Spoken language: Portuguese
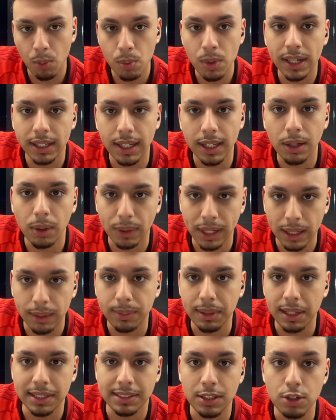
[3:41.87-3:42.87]
Um aqui que eu quero
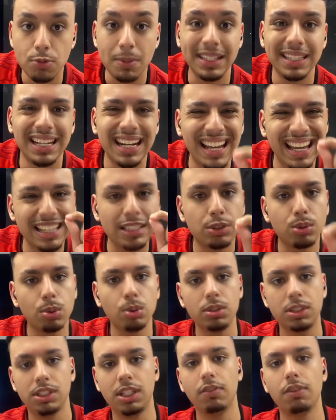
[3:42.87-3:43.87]
trazer de maneira
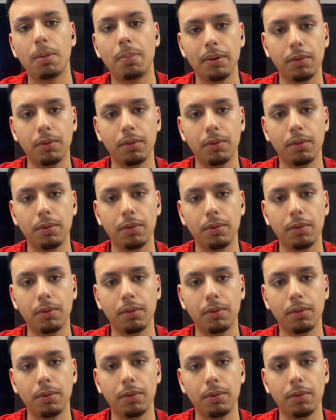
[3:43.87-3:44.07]
exclusiva